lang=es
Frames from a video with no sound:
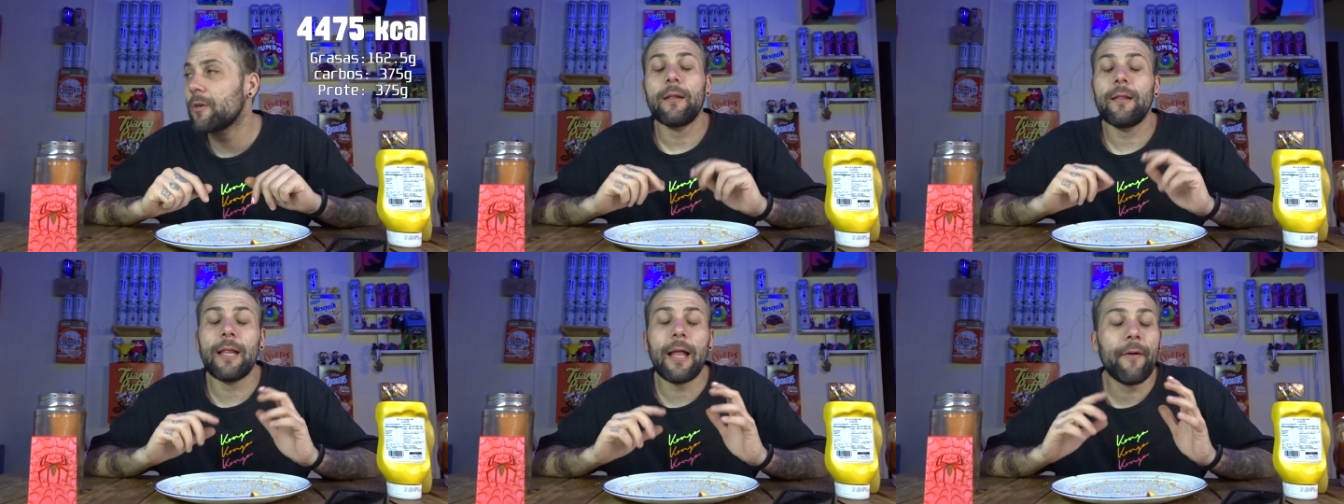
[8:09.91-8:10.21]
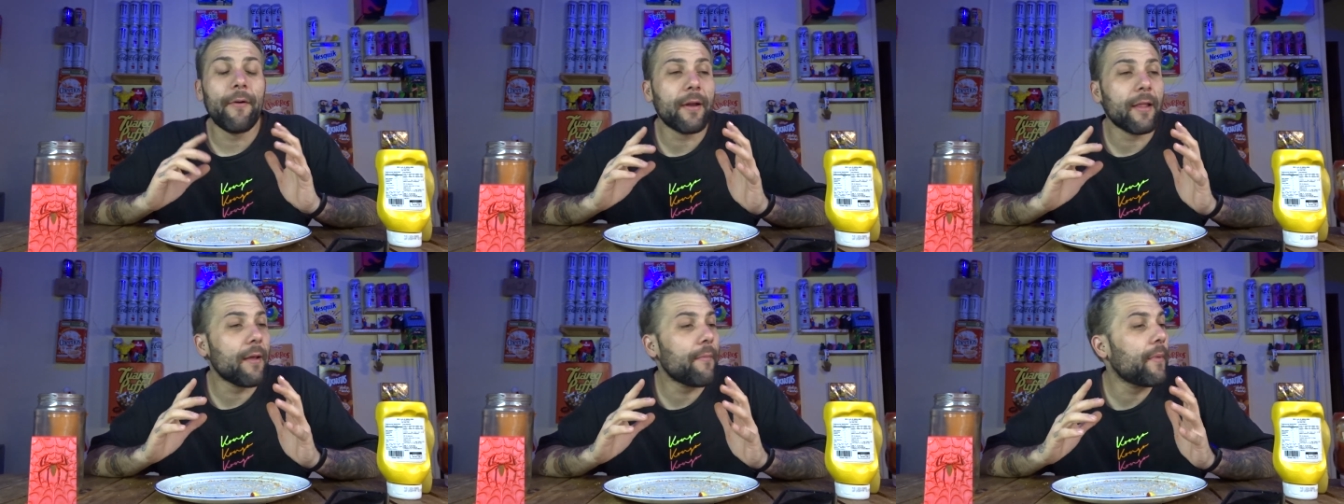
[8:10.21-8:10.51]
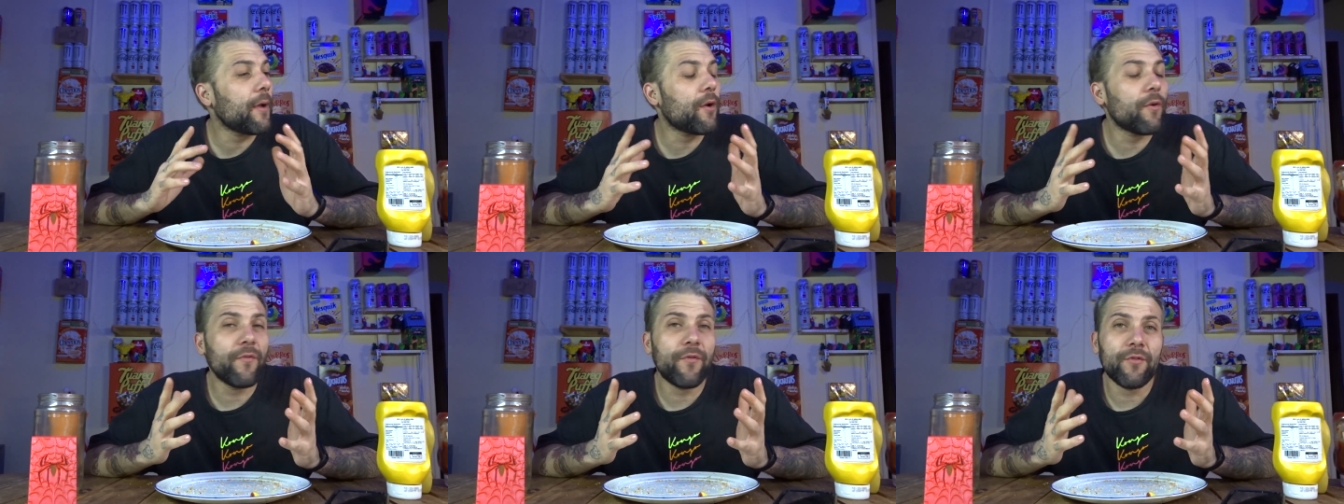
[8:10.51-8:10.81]
La verdad
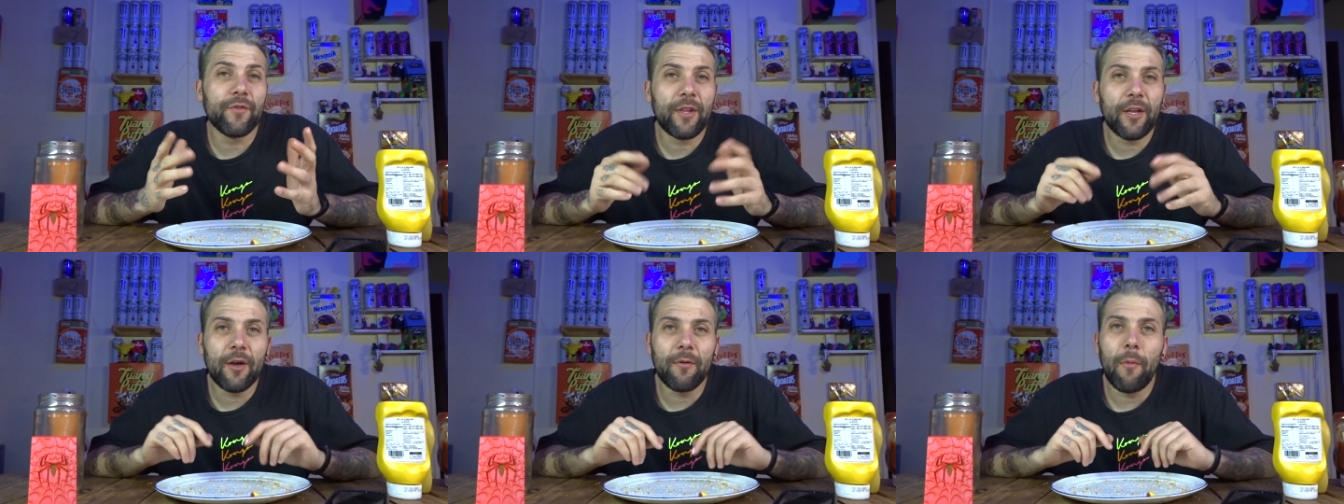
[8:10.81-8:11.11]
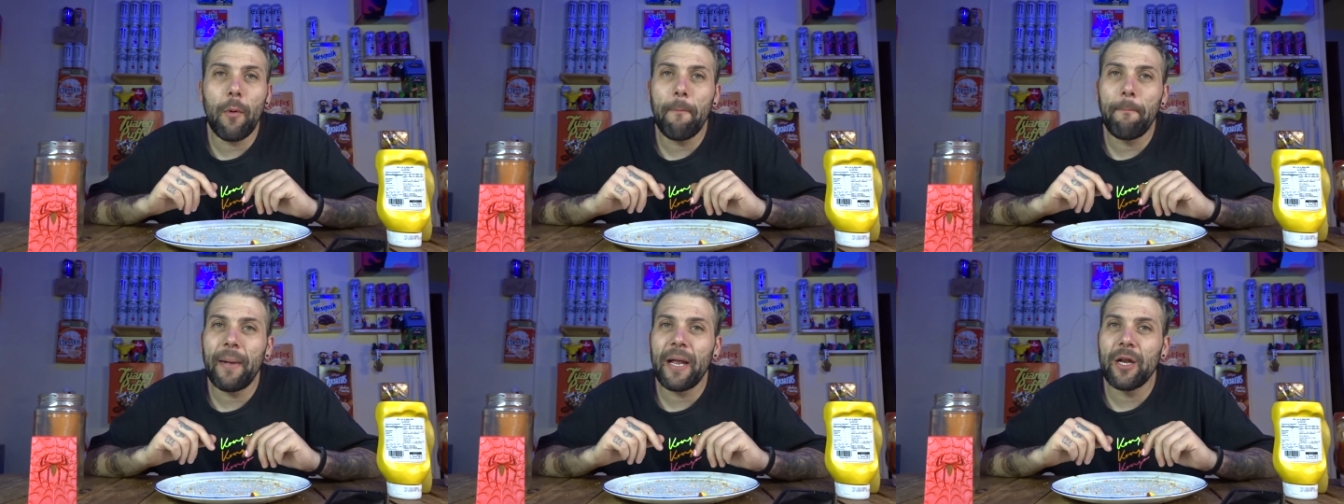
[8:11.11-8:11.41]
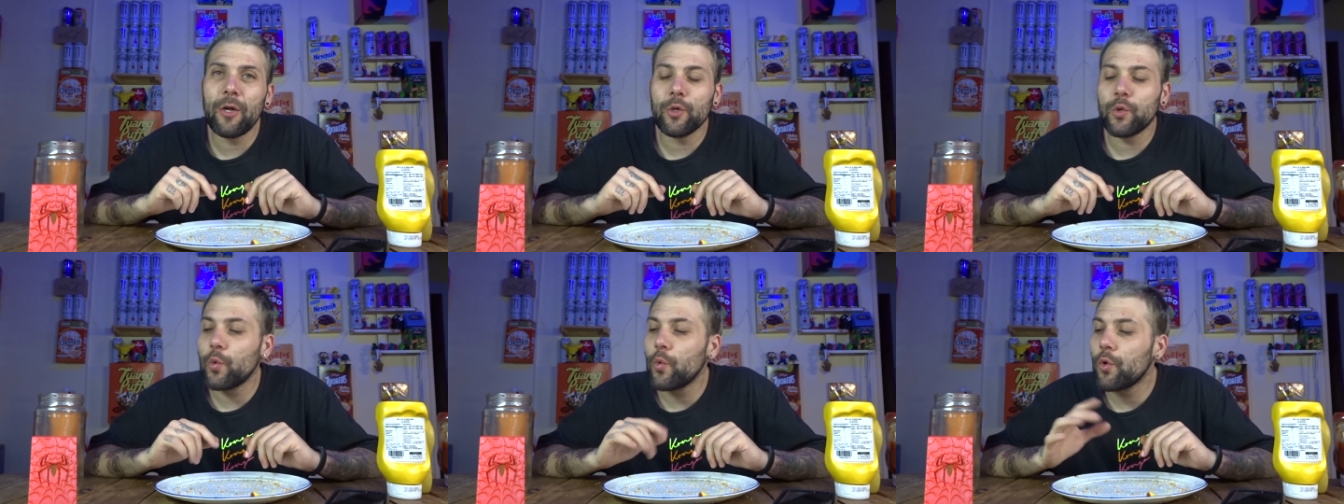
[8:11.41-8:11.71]
me confundí como un
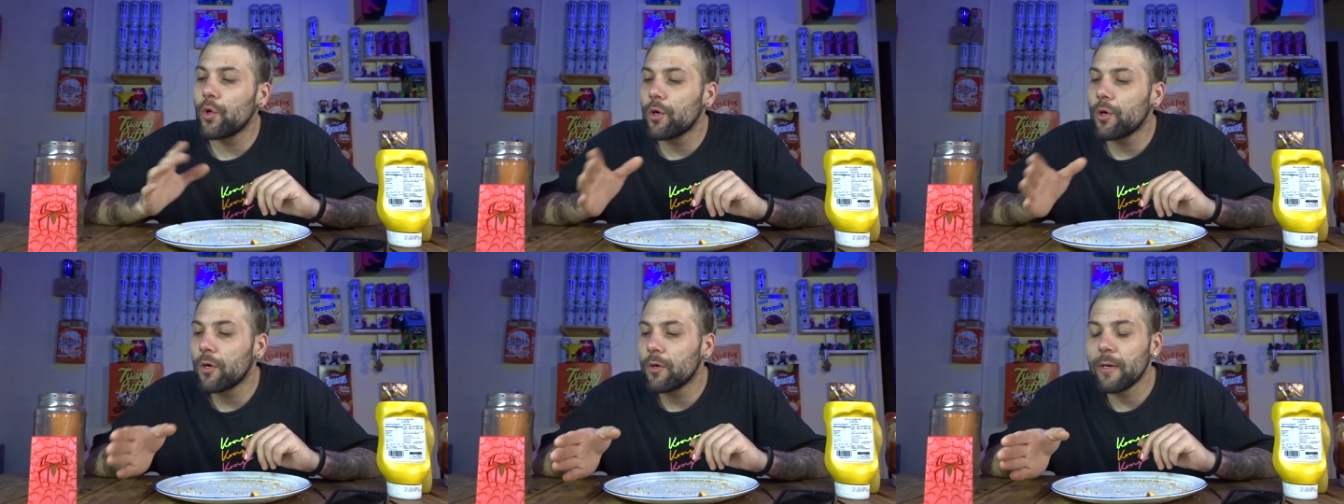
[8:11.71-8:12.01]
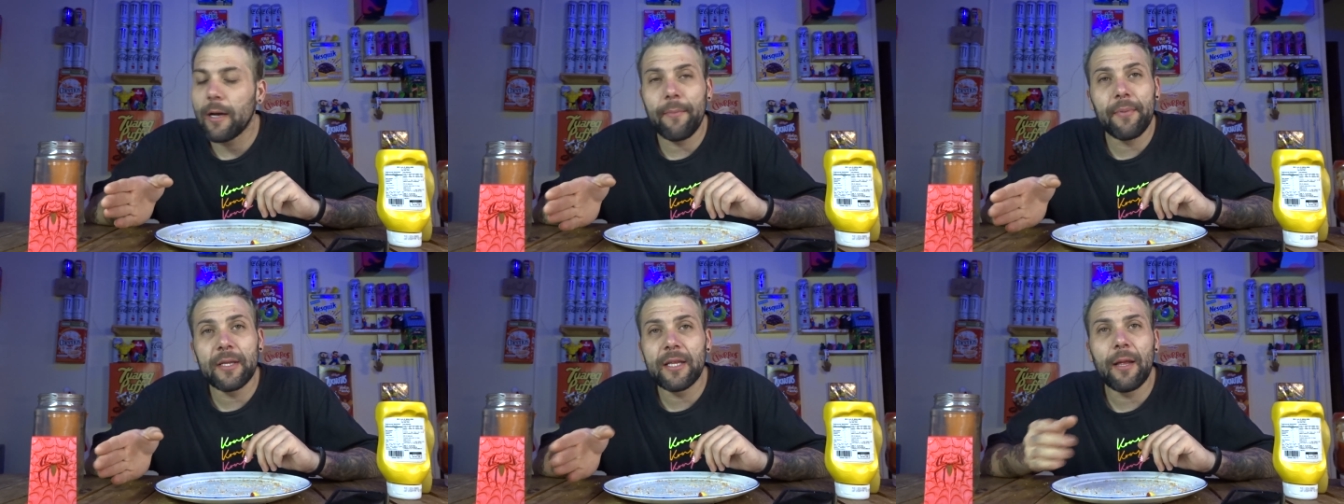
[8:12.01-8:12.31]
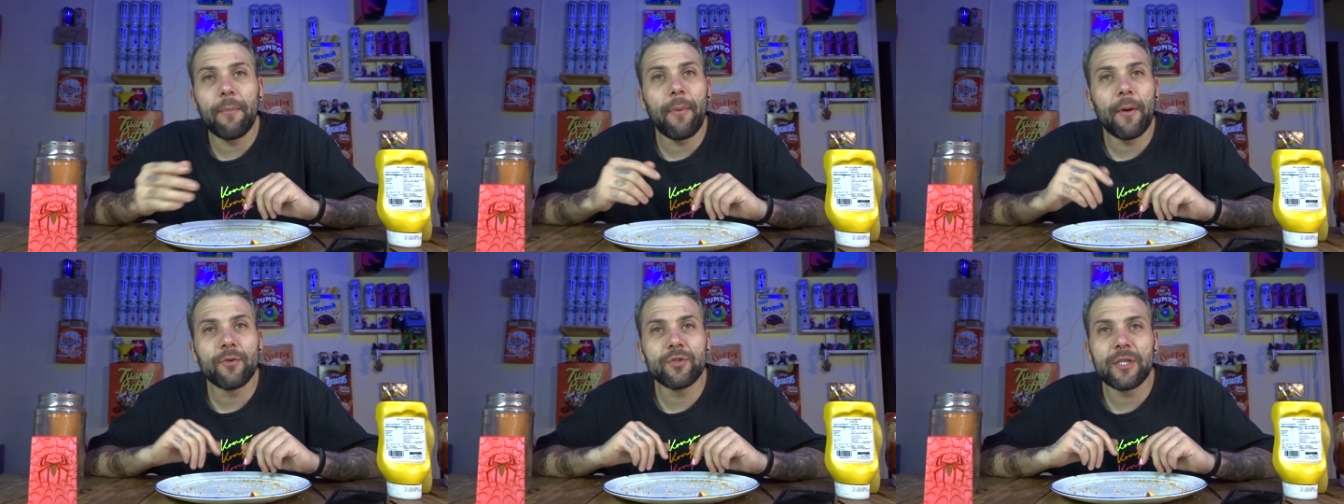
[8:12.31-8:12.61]
pelotudo. Apreté
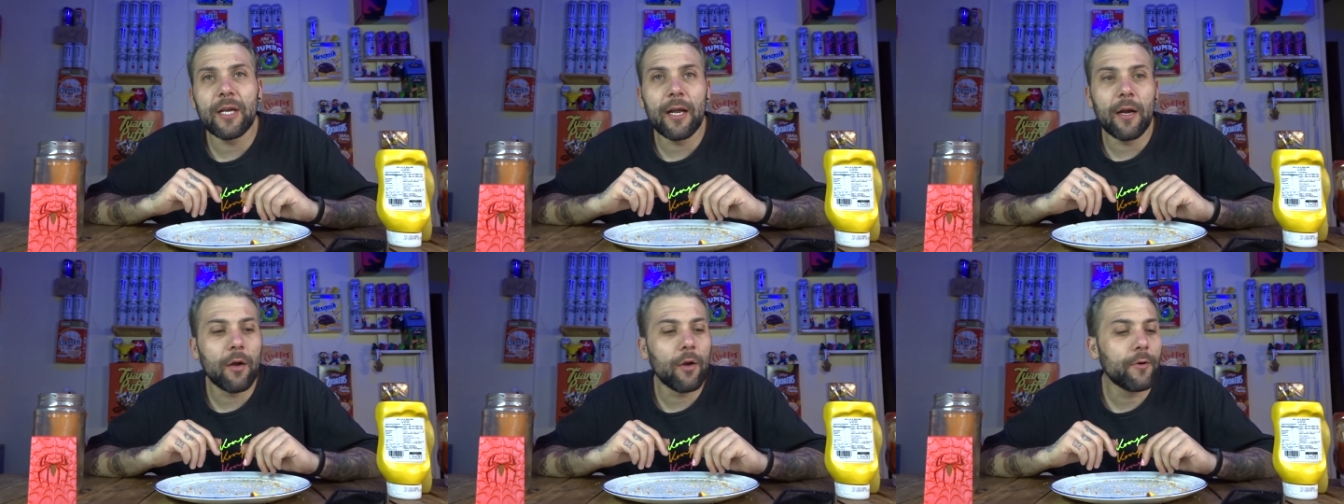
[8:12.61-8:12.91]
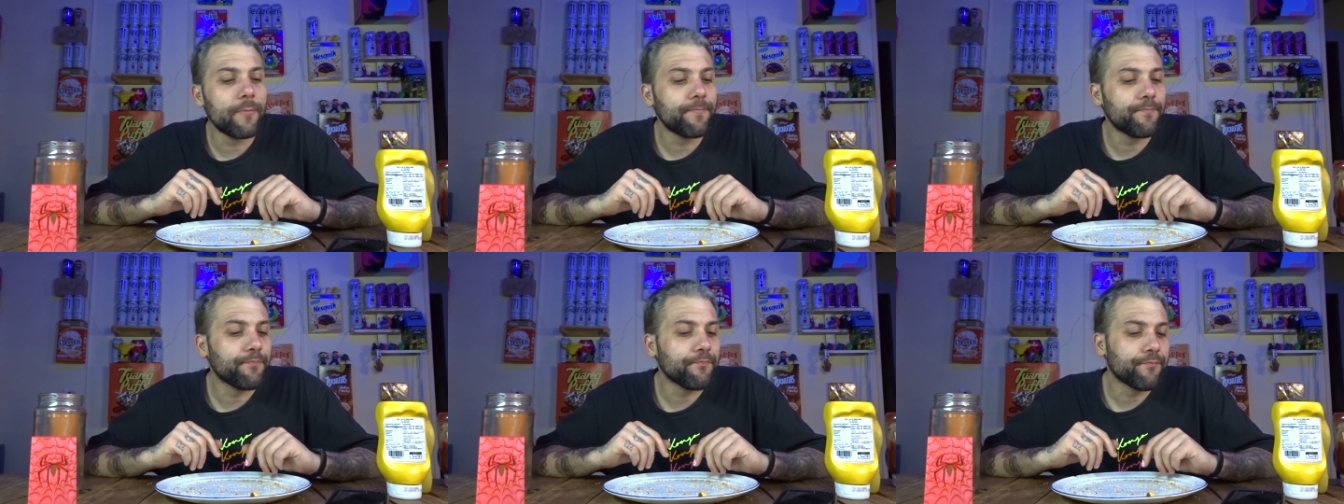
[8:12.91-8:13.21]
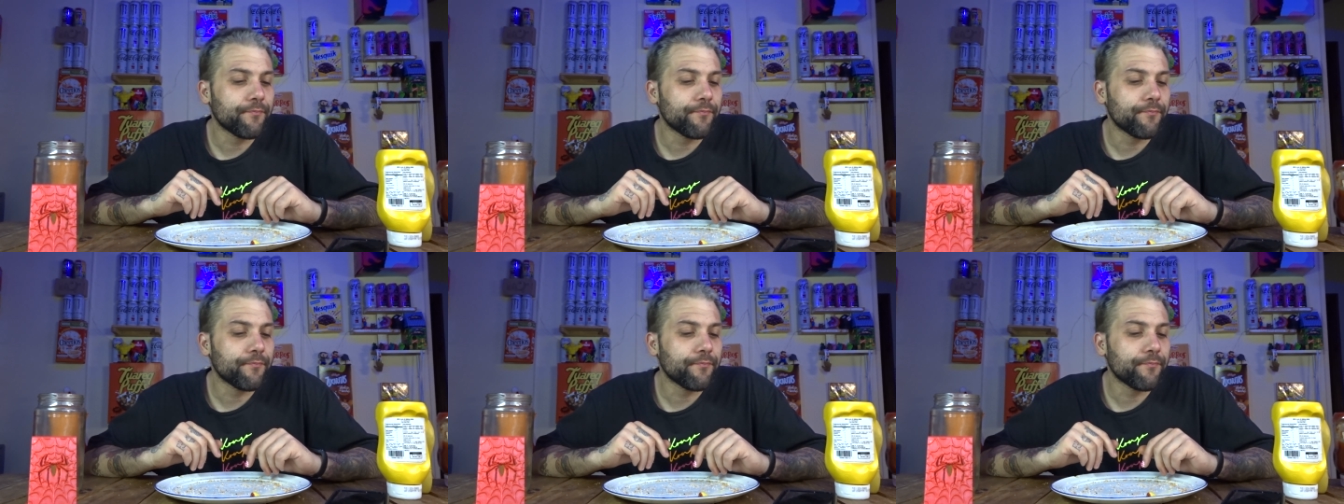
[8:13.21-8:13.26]
pausarlo.